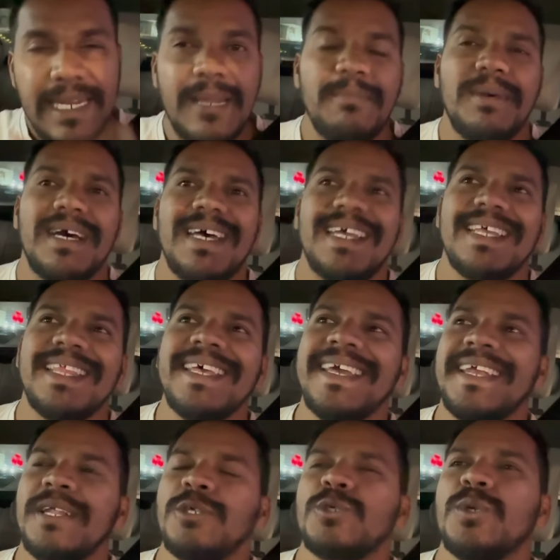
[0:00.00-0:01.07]
நம்ம இது
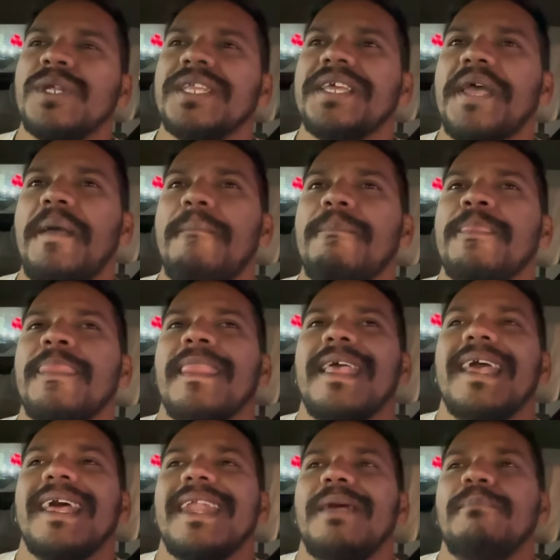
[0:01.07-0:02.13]
என்ன சொல்கிறது
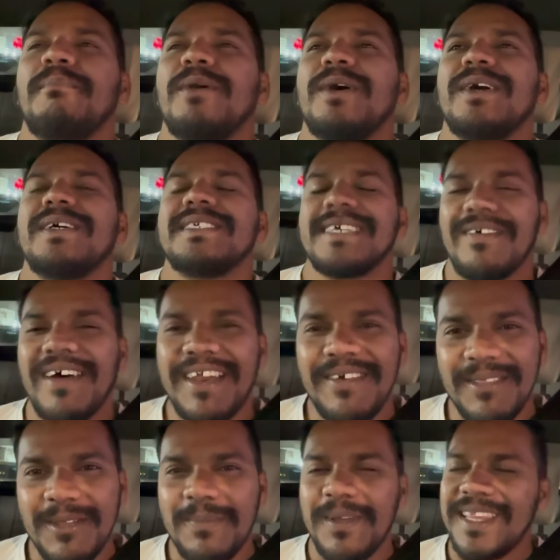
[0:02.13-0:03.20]
நம்ம சவாரி
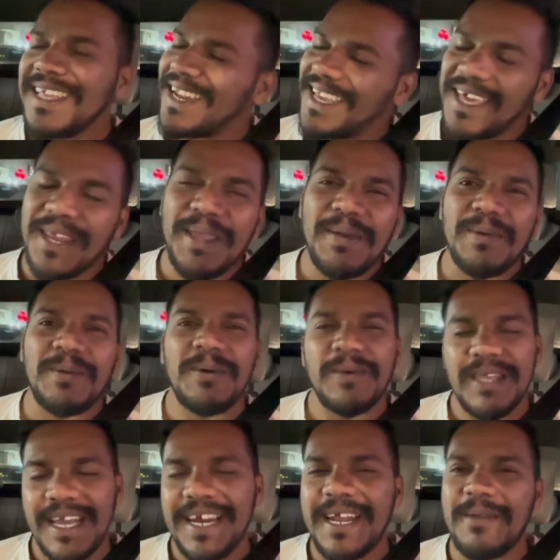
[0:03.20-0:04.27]
வந்து பார்த்திங்கன்னா இறக்கி விட்டோம்
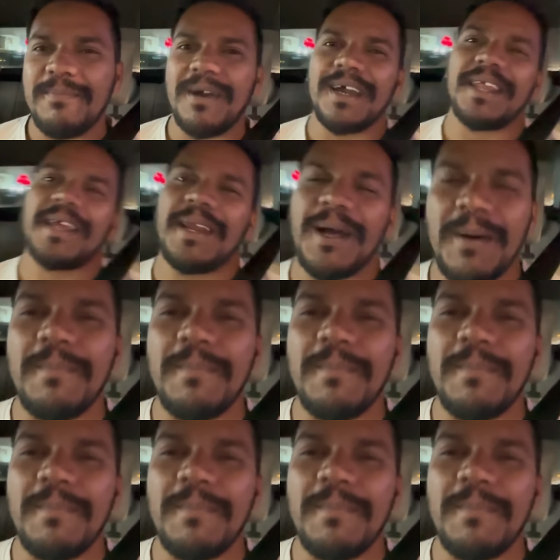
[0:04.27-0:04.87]
எங்கடான்னு பார்க்குறீங்களா